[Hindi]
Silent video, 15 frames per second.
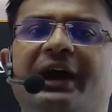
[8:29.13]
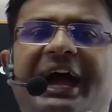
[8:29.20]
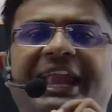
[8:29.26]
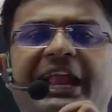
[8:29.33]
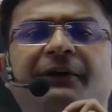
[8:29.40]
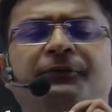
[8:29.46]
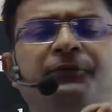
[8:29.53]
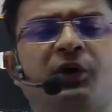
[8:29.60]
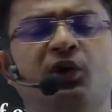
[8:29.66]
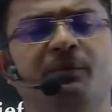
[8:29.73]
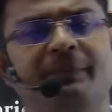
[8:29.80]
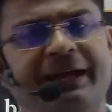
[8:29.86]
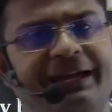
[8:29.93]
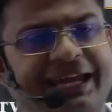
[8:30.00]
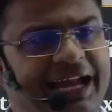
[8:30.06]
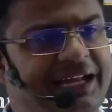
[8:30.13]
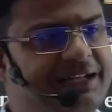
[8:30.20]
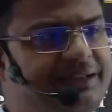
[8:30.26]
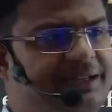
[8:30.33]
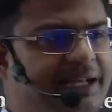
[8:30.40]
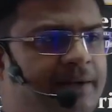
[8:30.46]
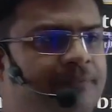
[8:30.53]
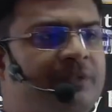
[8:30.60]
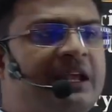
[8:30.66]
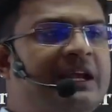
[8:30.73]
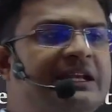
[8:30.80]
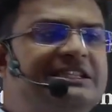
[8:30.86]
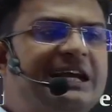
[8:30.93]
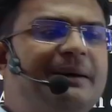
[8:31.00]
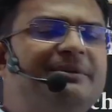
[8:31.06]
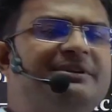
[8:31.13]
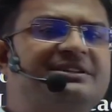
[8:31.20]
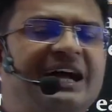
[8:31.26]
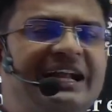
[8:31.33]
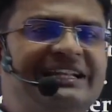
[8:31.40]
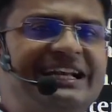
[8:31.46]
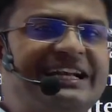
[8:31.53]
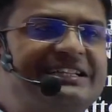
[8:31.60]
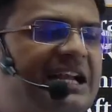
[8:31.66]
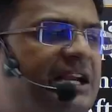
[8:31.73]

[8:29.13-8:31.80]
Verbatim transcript: एफ कॉलम में क्या लिखते हैं जब ट्रांजेक्शन